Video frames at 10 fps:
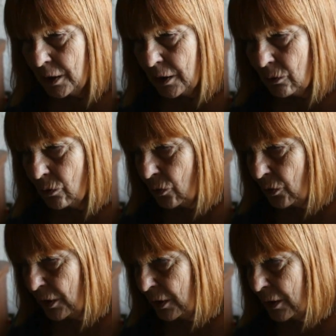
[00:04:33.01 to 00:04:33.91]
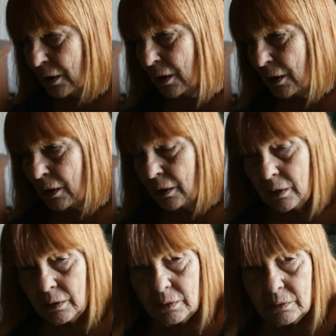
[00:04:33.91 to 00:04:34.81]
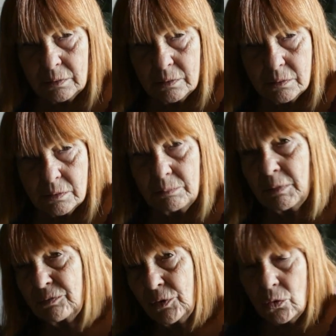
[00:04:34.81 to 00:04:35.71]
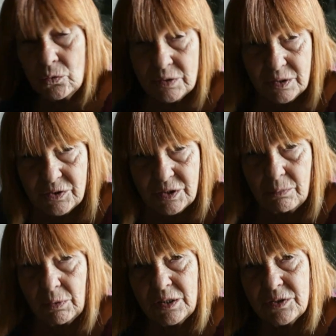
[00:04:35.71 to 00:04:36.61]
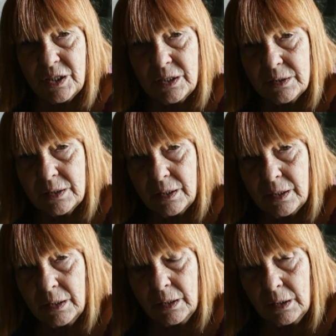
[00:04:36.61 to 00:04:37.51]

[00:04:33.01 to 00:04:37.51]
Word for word: in cui eh, i mafiosi, diciamo, la gente